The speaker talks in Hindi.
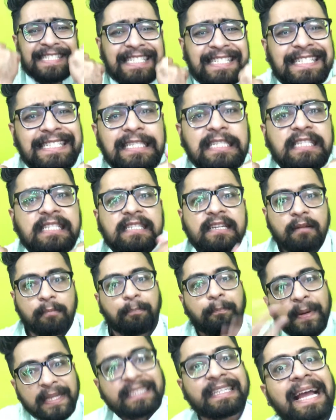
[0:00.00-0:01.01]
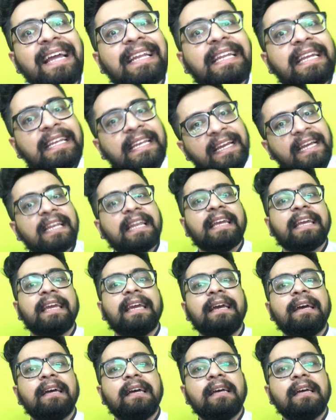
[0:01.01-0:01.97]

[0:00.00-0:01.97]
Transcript: निकल ही नहीं पता है नहीं निकलेंगे